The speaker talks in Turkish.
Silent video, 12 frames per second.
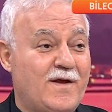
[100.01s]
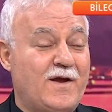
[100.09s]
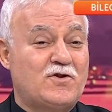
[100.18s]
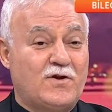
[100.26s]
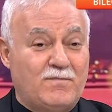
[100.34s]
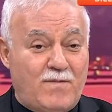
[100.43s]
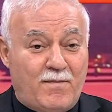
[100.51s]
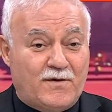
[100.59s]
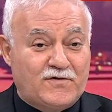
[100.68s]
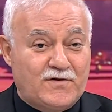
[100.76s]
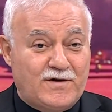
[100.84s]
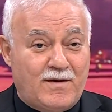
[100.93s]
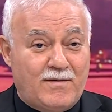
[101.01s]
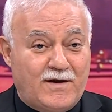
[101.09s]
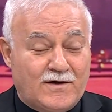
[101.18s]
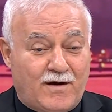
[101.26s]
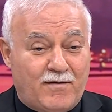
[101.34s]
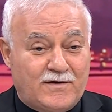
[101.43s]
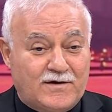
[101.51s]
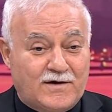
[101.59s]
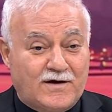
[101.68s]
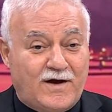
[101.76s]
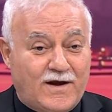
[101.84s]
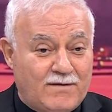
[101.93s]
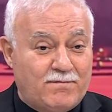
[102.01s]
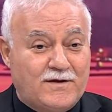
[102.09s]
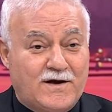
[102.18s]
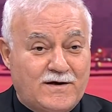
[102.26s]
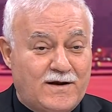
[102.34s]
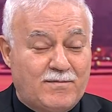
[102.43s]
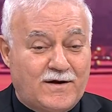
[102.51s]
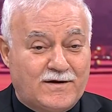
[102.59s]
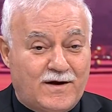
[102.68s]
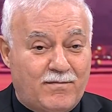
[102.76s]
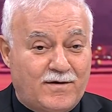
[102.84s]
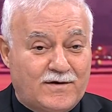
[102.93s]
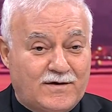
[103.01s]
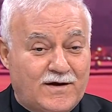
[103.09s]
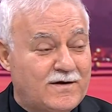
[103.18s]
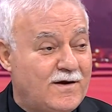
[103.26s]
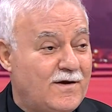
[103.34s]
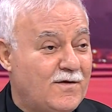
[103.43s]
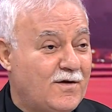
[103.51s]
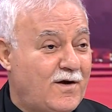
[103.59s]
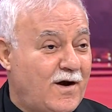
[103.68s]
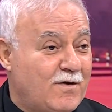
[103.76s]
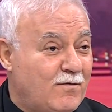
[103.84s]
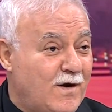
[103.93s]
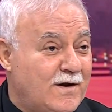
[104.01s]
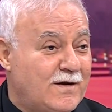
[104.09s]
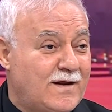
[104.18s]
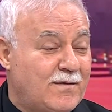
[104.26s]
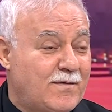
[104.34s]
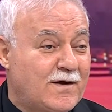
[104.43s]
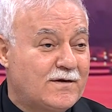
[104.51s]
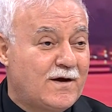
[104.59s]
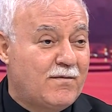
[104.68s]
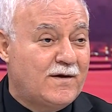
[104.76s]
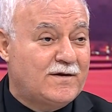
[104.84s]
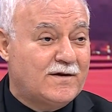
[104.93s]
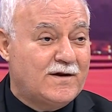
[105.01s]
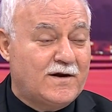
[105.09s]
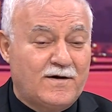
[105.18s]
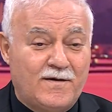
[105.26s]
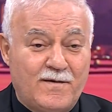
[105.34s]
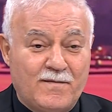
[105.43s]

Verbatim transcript: Eşinin babasını yemeğe davet eder. Kayınpederini yemeğe davet eder. Kayınvalide yemeğe davet eder.